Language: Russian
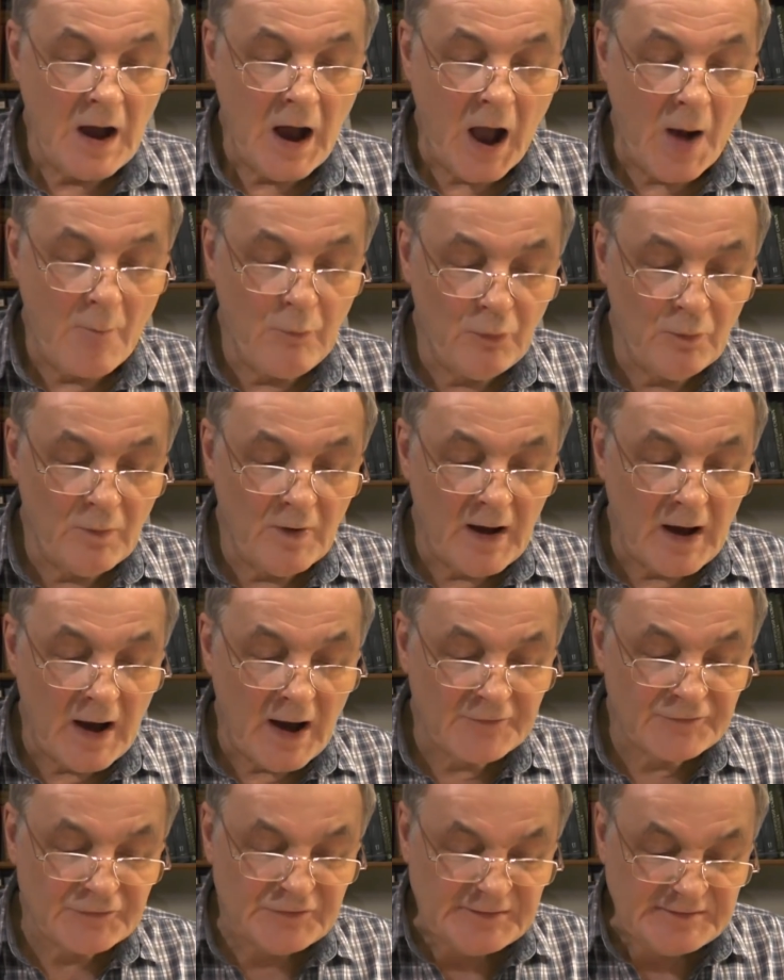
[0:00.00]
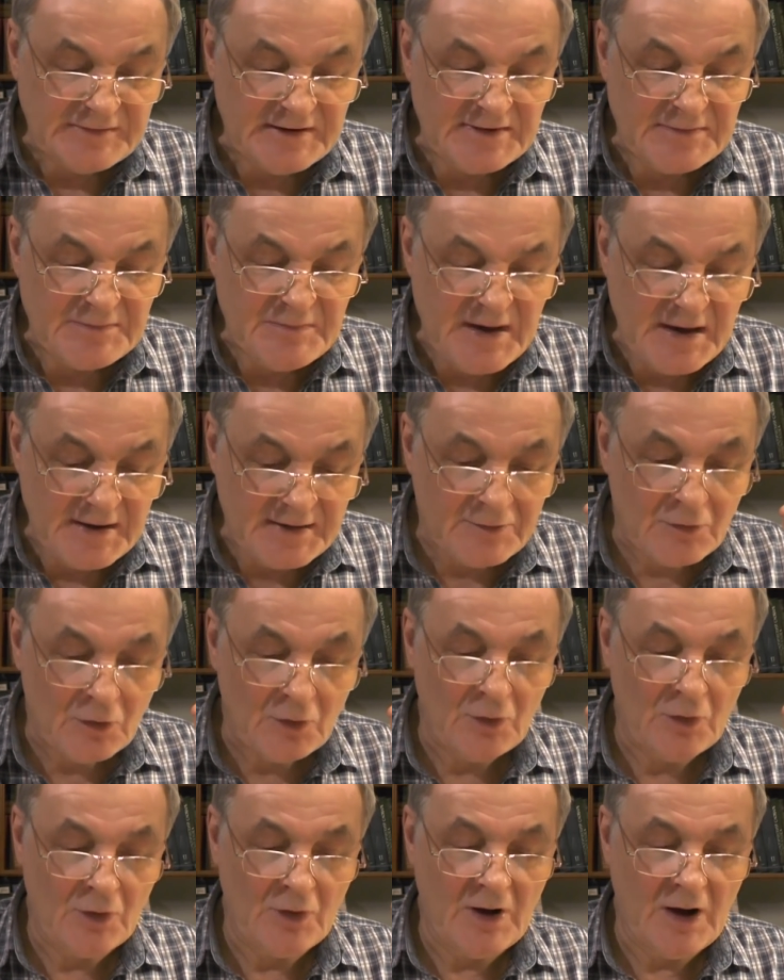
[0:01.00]
Об осуществлять меры,
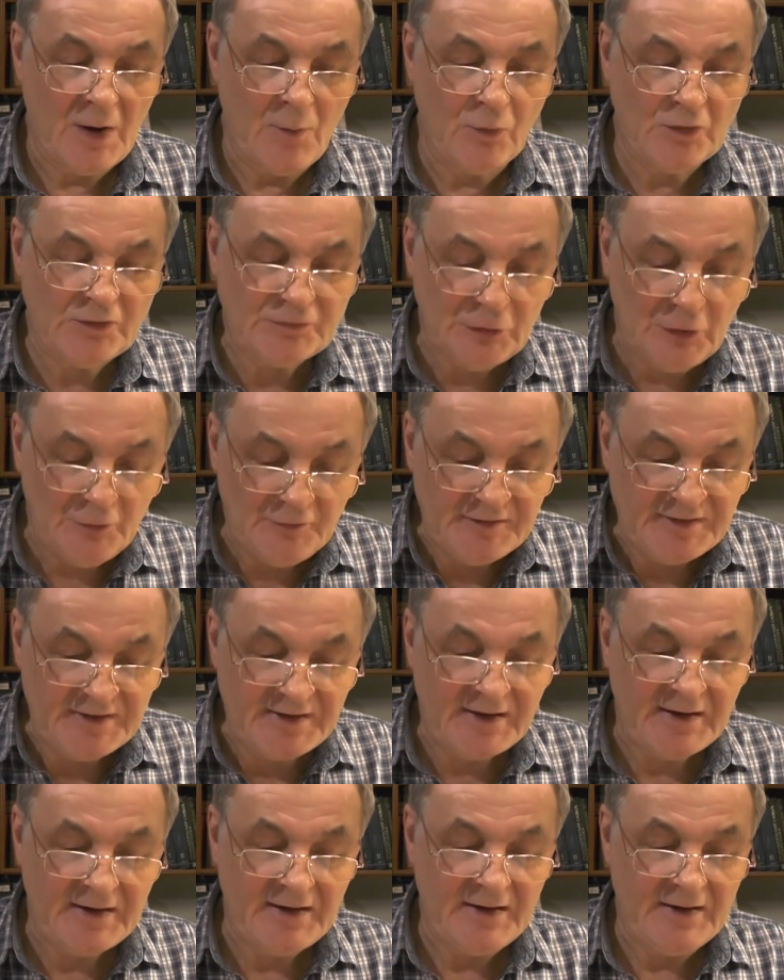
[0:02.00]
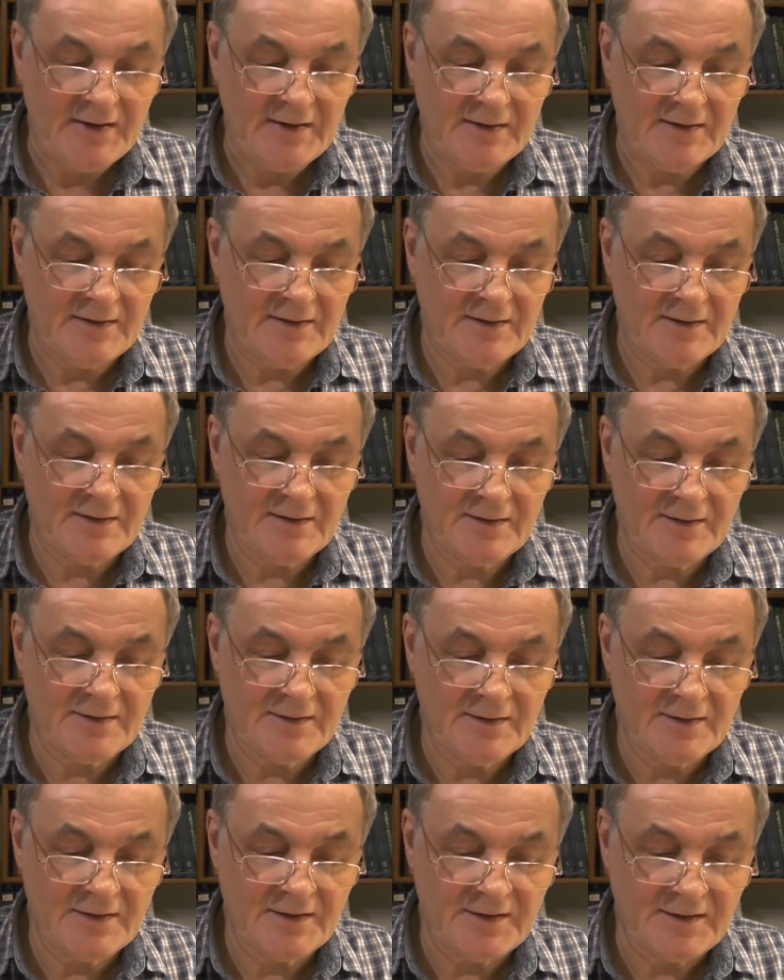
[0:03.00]
обусловленные э,
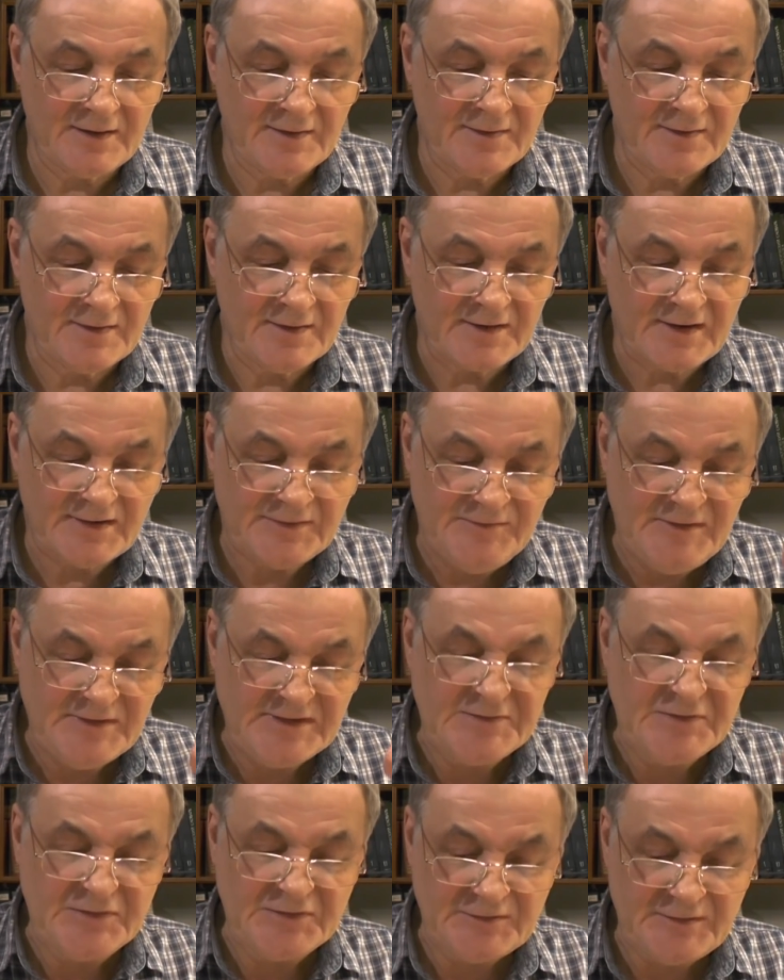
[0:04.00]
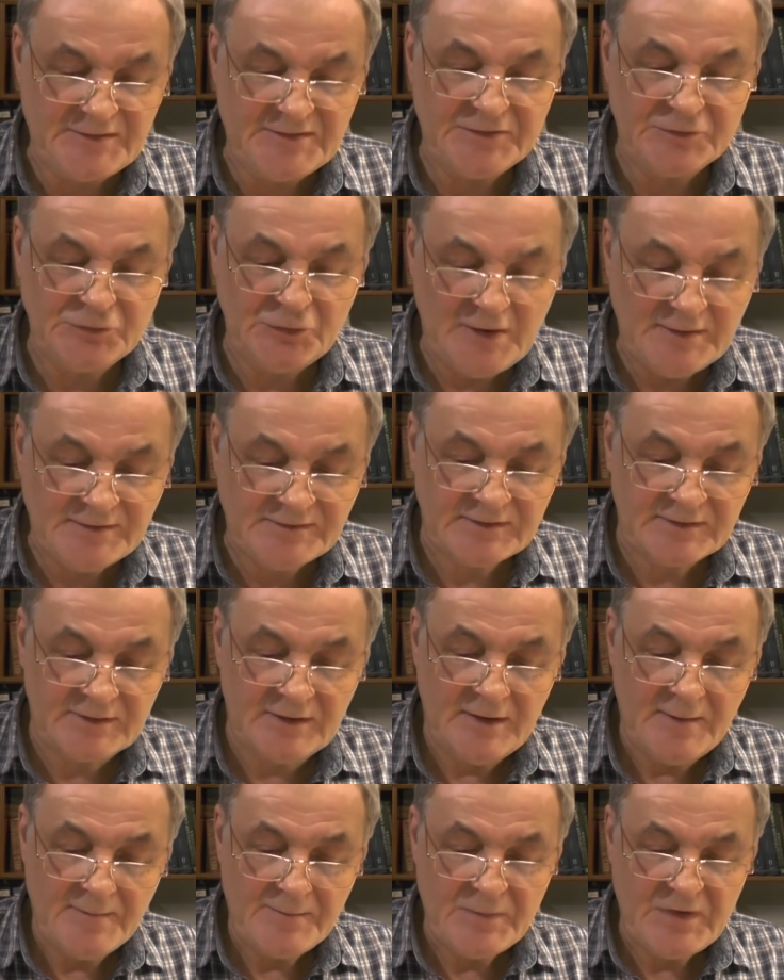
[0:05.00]
развитием чрезвычайной
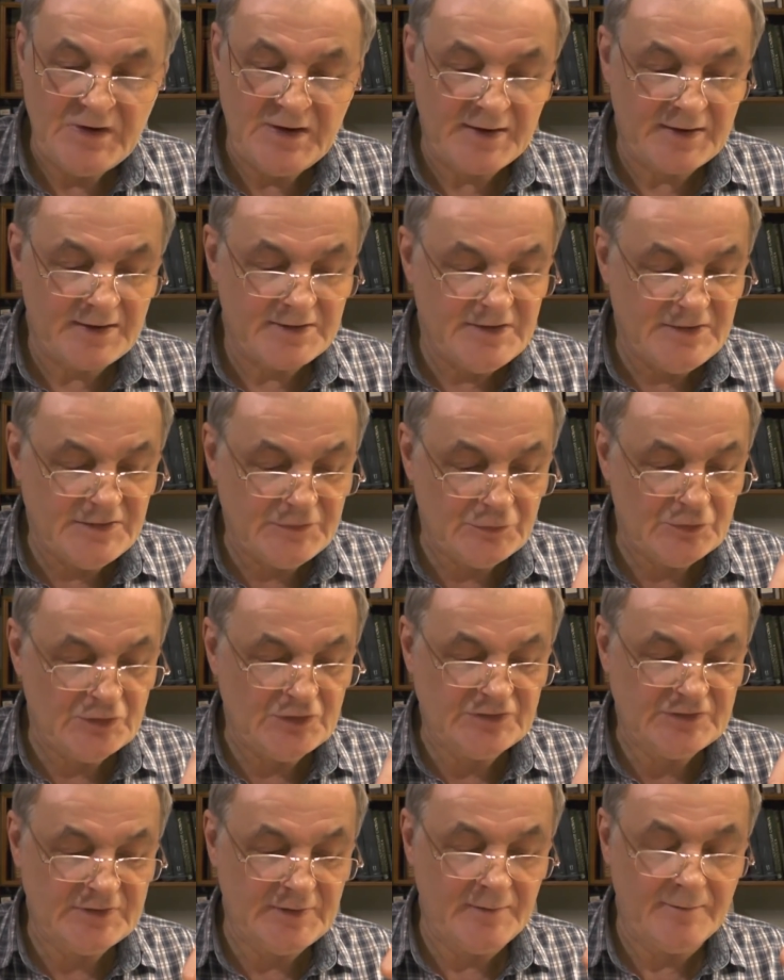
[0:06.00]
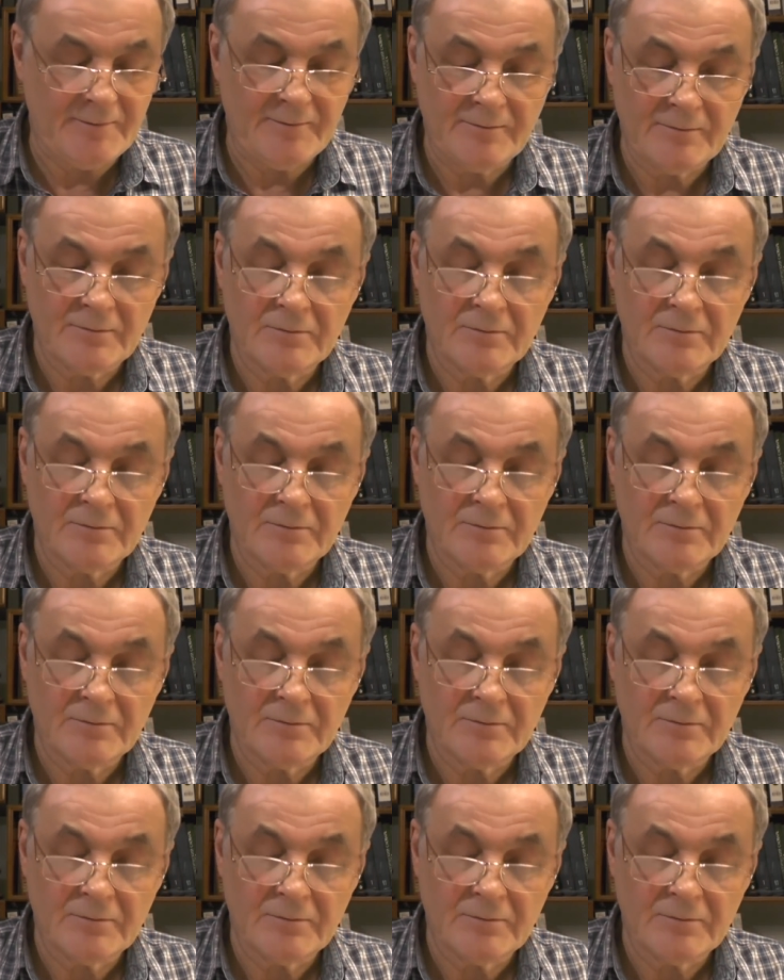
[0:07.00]
ситуации, не ограничивающие...